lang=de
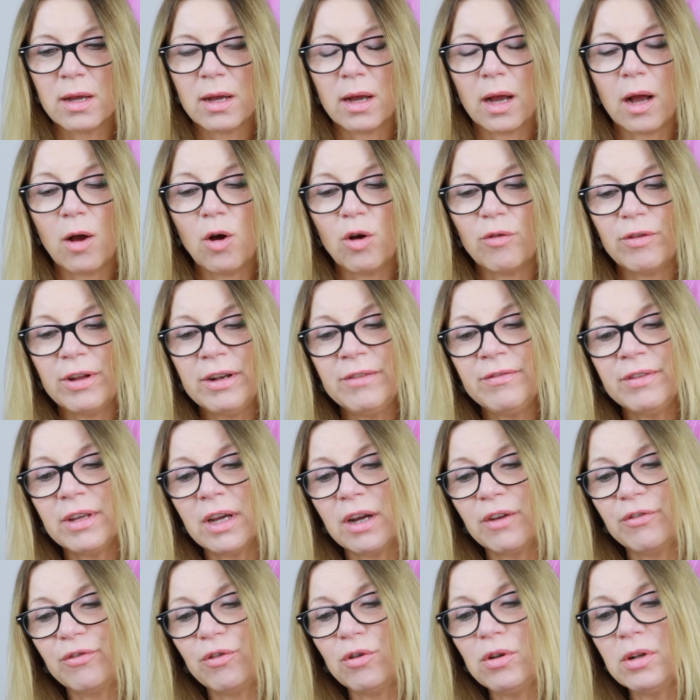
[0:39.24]
auch wenn wir
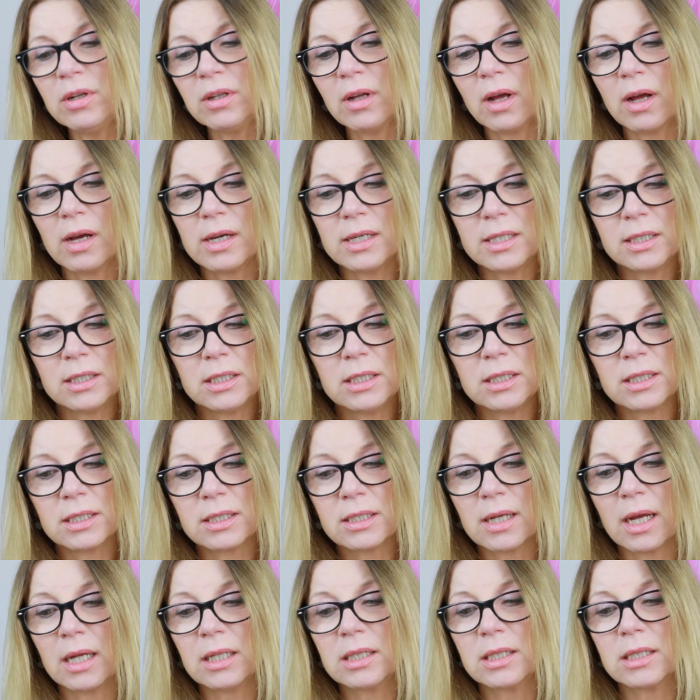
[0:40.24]
erfolgreich diese
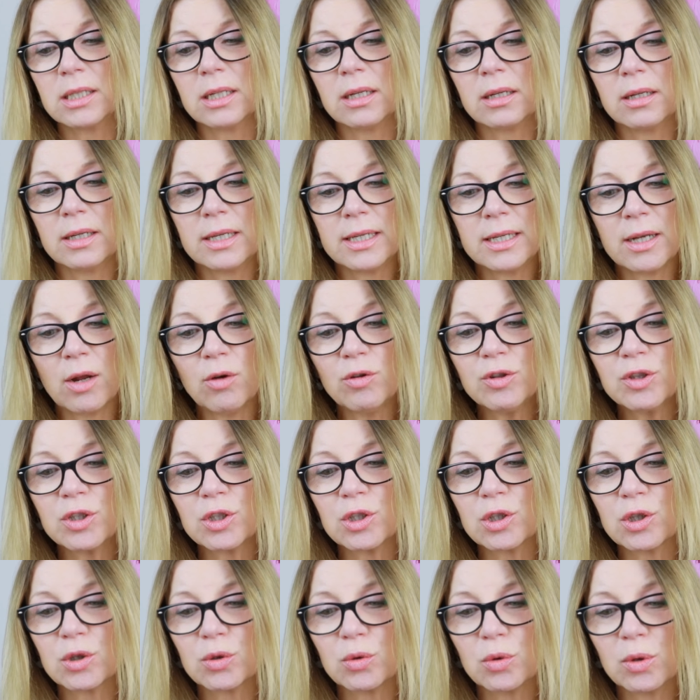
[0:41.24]
Tatsache
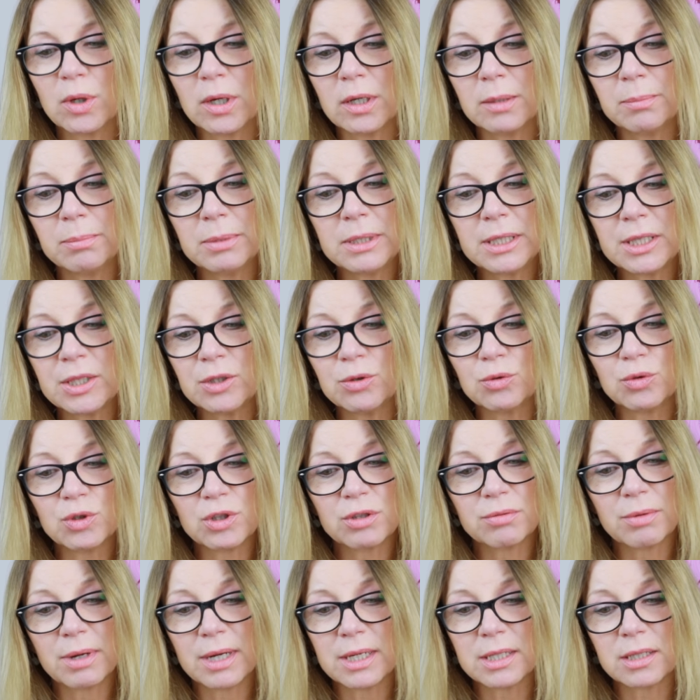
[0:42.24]
hinausgezögert
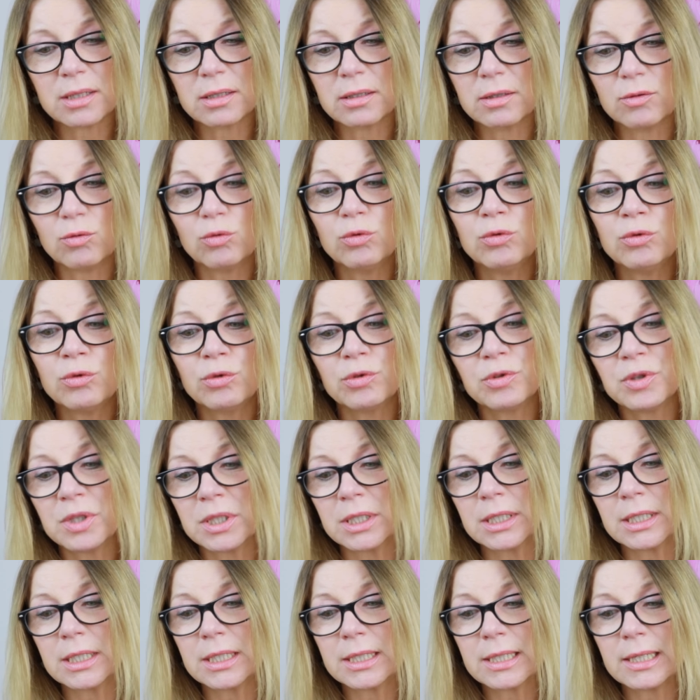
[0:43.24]
bzw.
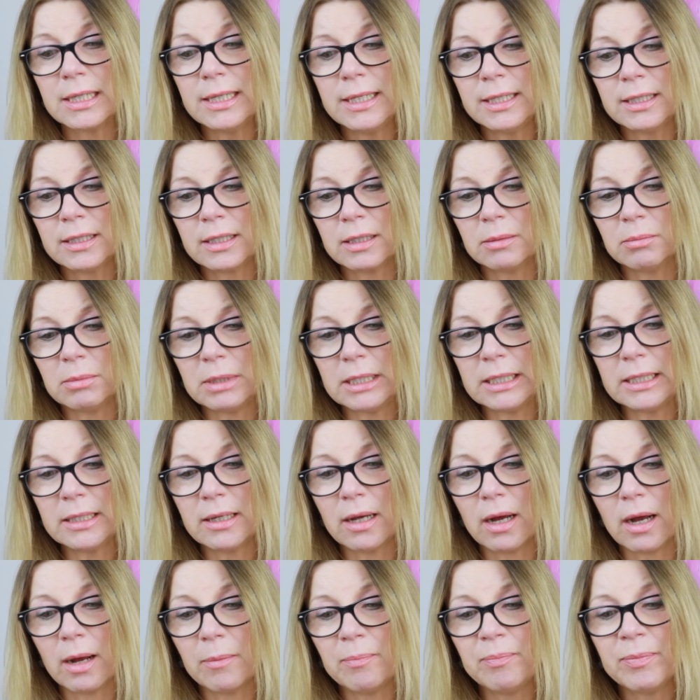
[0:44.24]
ungünstiges Licht gemieden
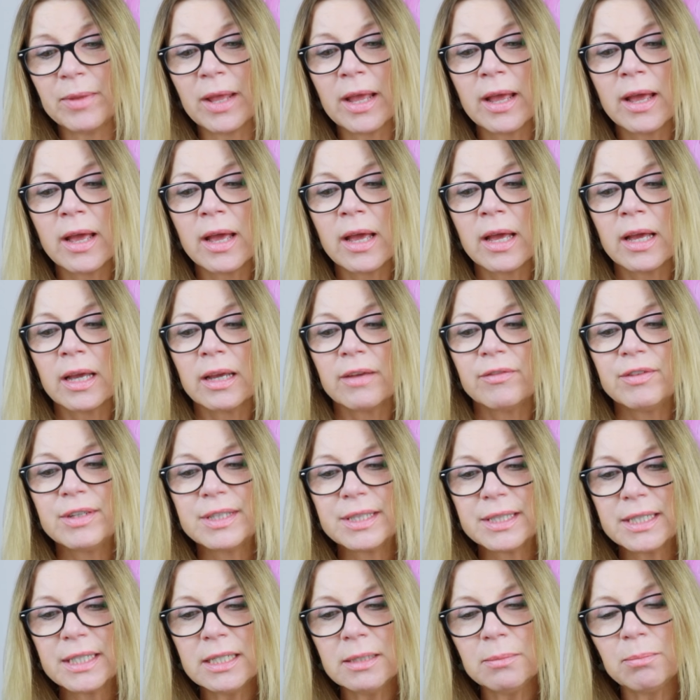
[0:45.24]
haben, wir
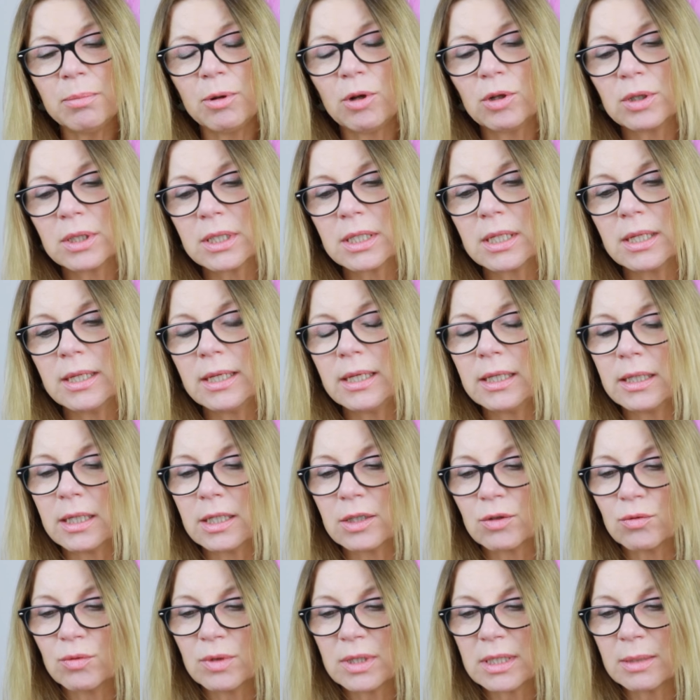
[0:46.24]
sehen plötzlich,
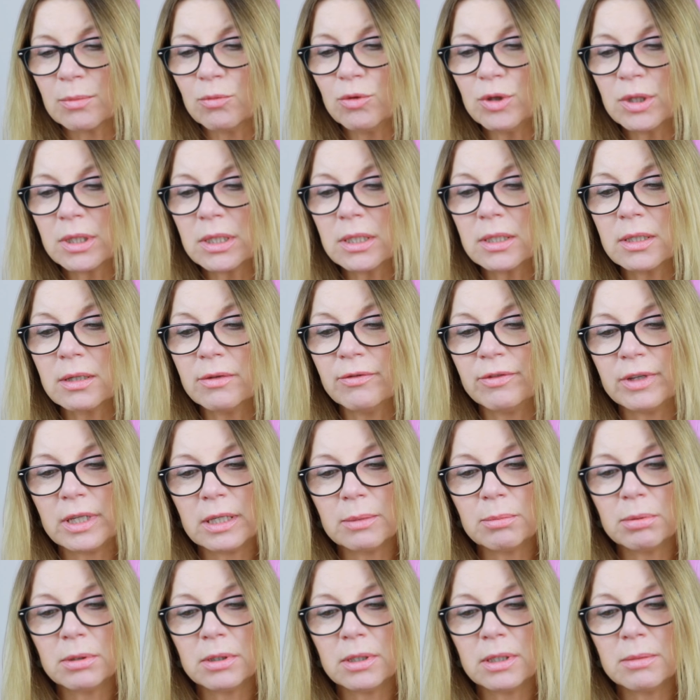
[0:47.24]
dass unser
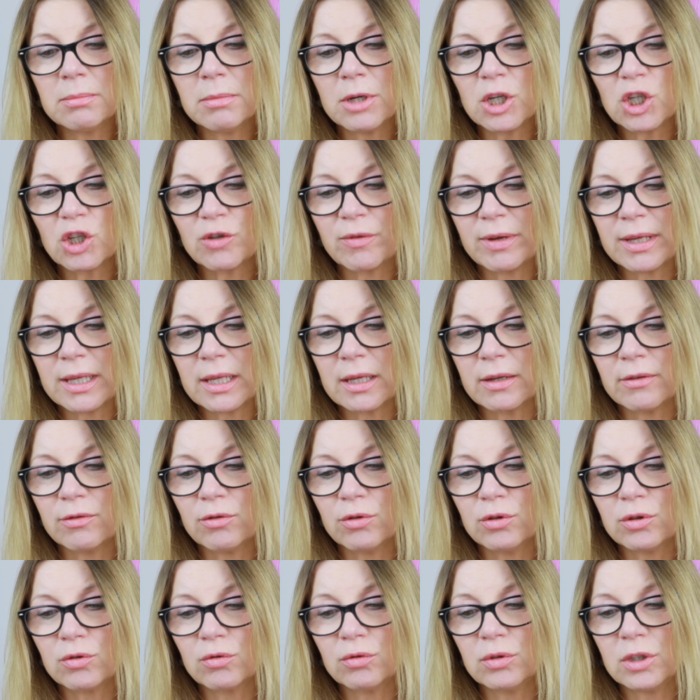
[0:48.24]
Muskelgewebe immer schwächer
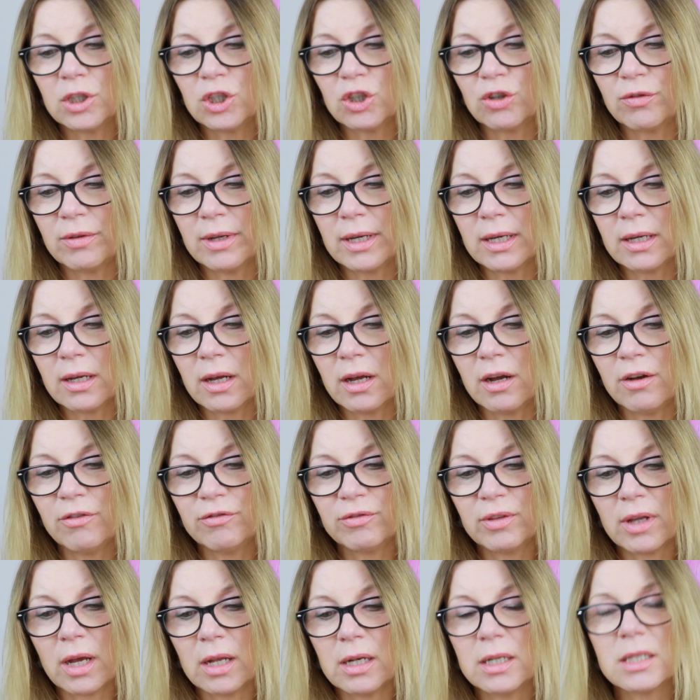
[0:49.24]
wird und die
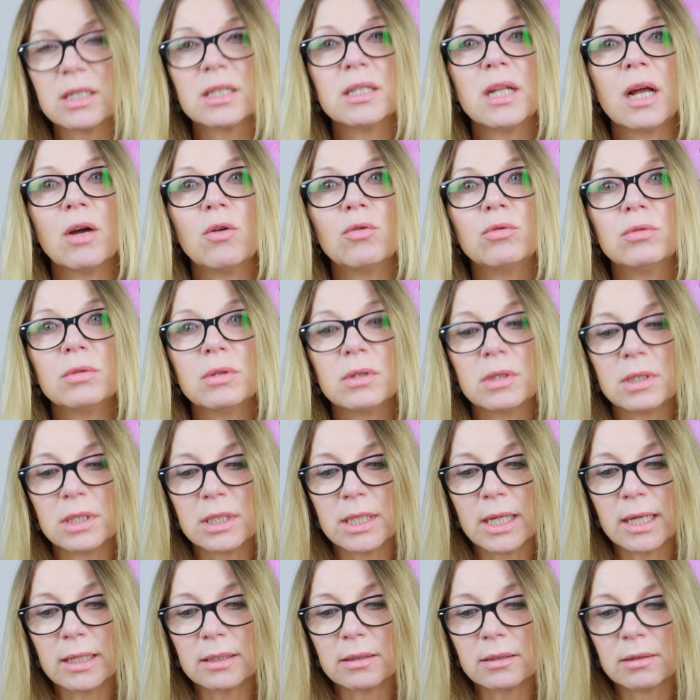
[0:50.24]
Schwerkraft alles nach unten
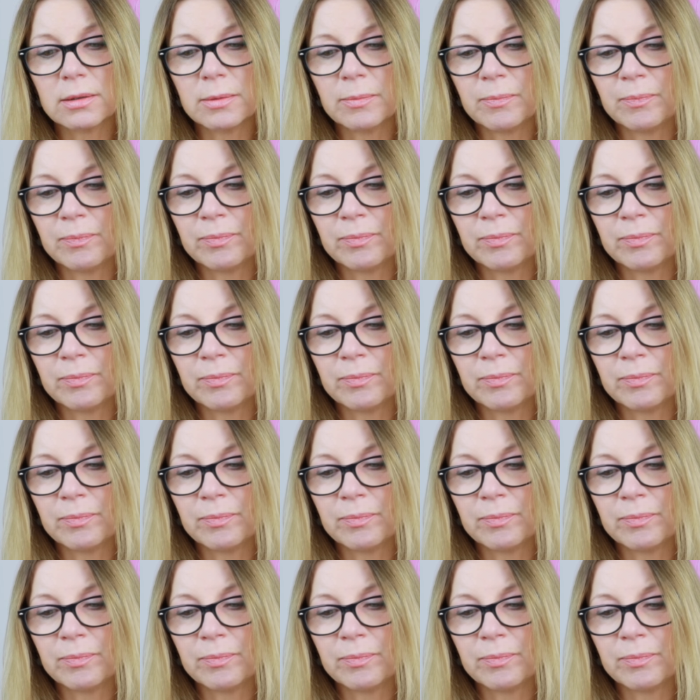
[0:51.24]
zerrt.